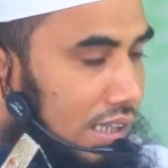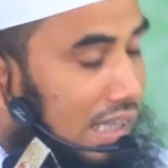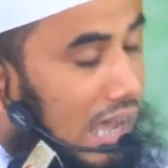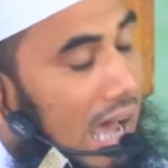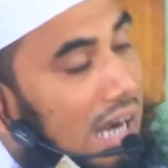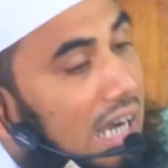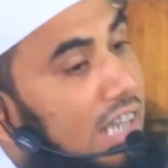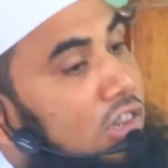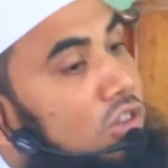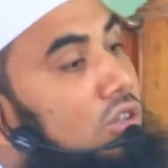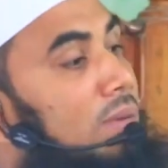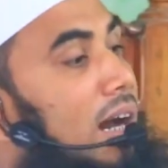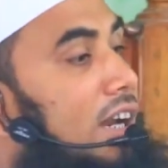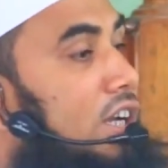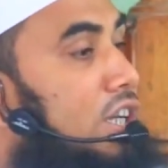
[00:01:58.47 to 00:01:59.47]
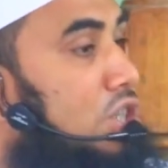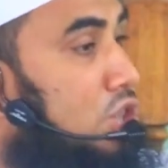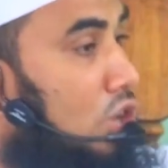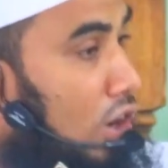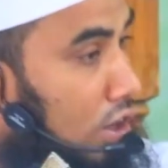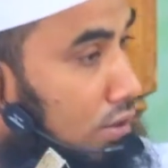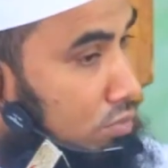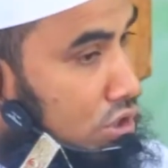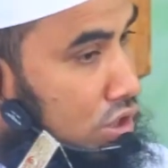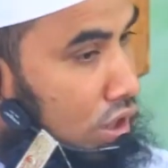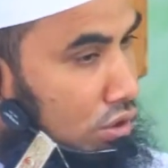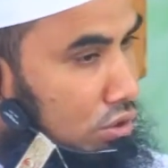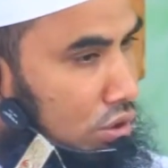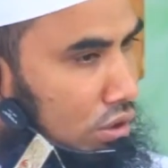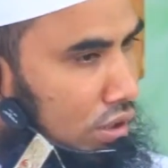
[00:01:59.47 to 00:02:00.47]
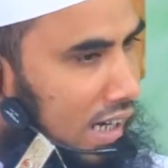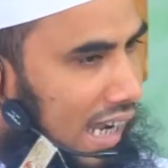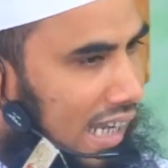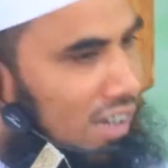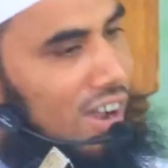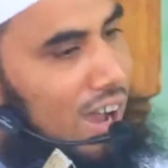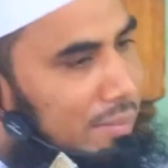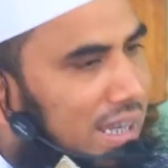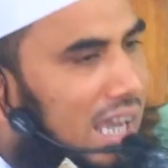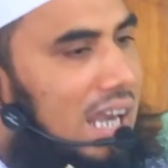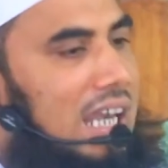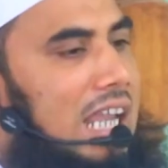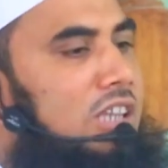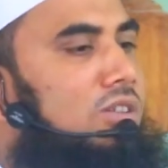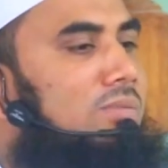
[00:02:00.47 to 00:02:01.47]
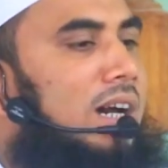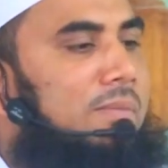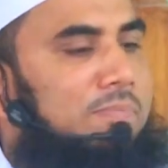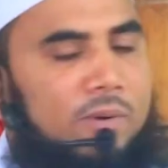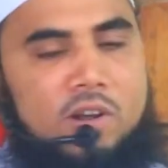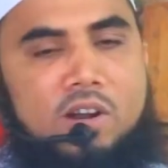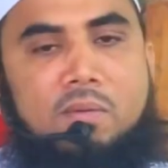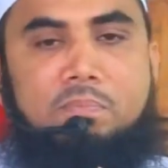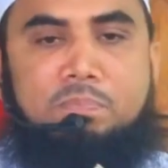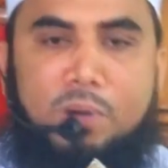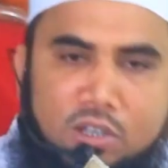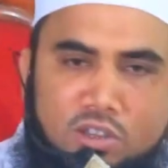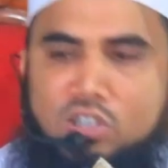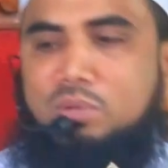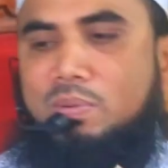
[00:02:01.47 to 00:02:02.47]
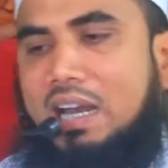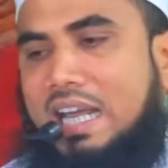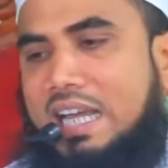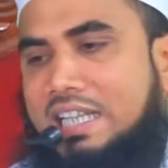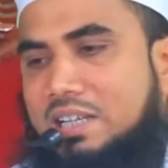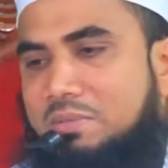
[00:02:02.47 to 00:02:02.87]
তাহলে তোমার ওই চরম শত্রুটাকে আমি আল্লাহ তোমার পরম বন্ধু বানায়